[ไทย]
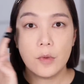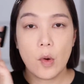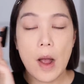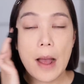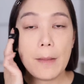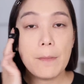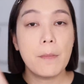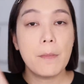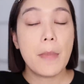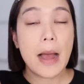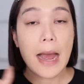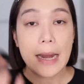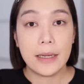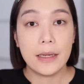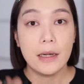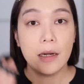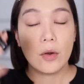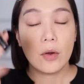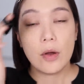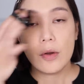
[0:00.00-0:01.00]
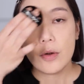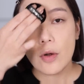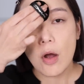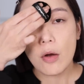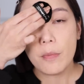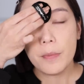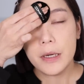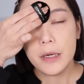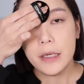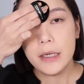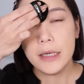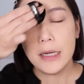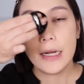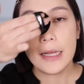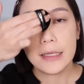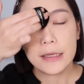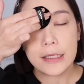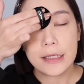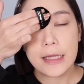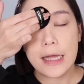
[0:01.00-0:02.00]
ความมันแล้วก็รองพื้นอะ
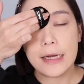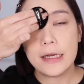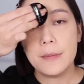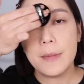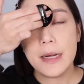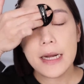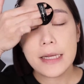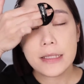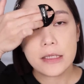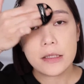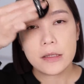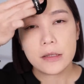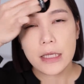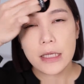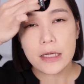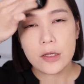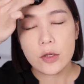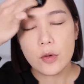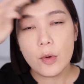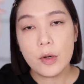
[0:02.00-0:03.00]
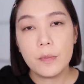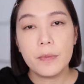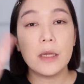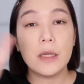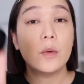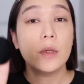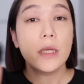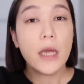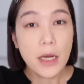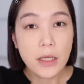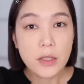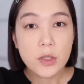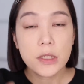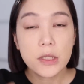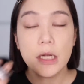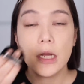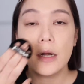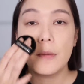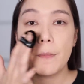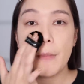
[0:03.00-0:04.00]
ไรต่างๆที่มันอาจจะติดอยู่บนผิวเยอะจน
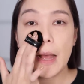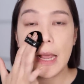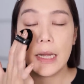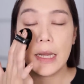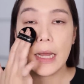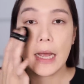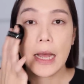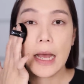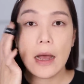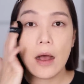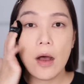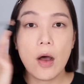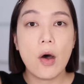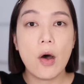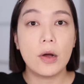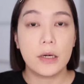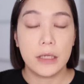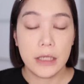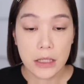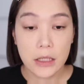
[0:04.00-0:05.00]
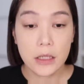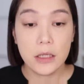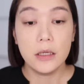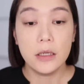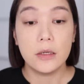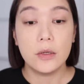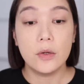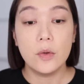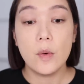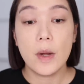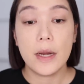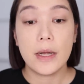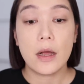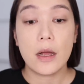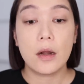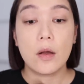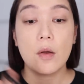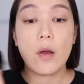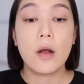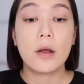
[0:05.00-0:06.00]
เกินไปนะคะออกนิดนึงด้วยนะ
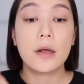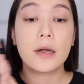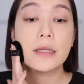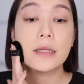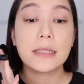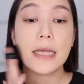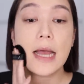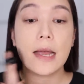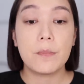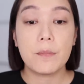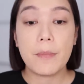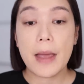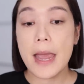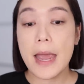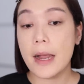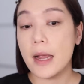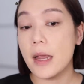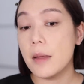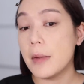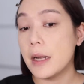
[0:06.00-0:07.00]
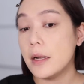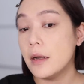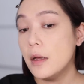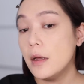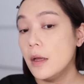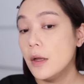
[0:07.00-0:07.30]
แล้วก็กระจายแป้งให้มัน